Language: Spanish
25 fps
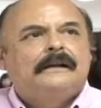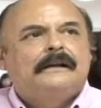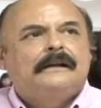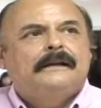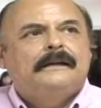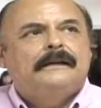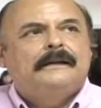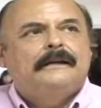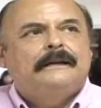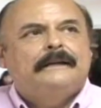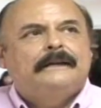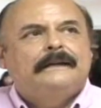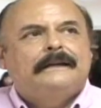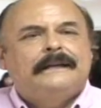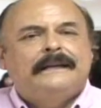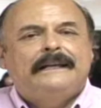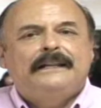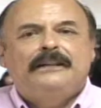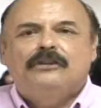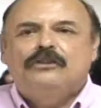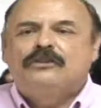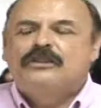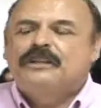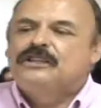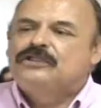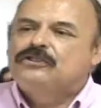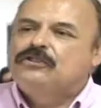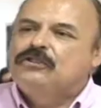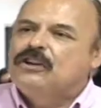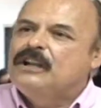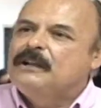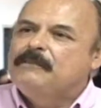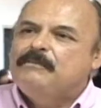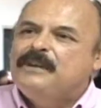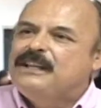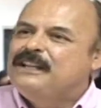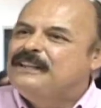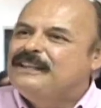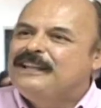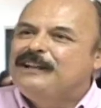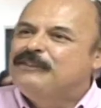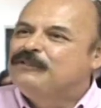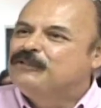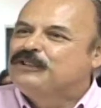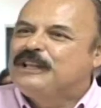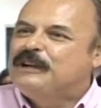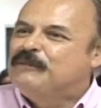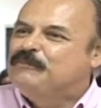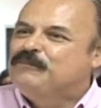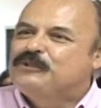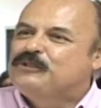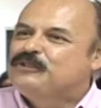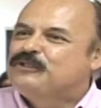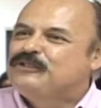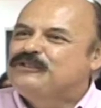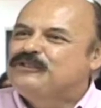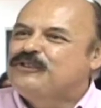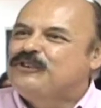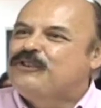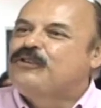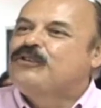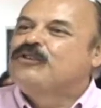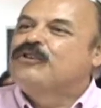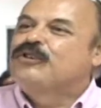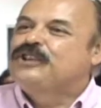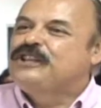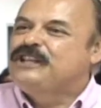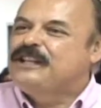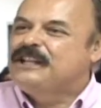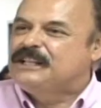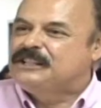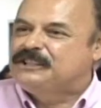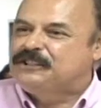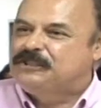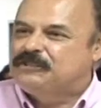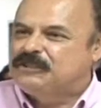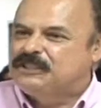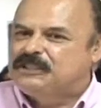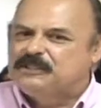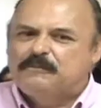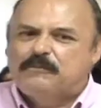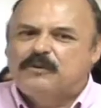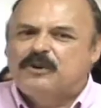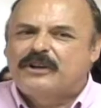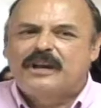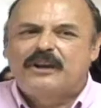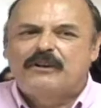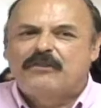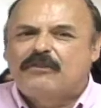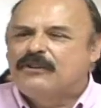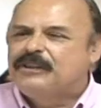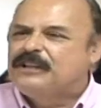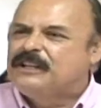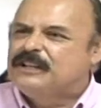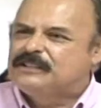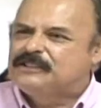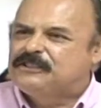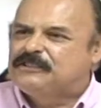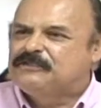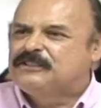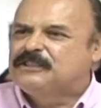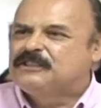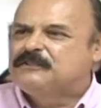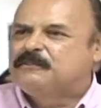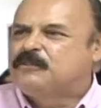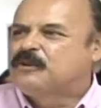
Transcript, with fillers: Eh, en donde solamente anotamos coordinaciones. ¿Por qué coordinaciones?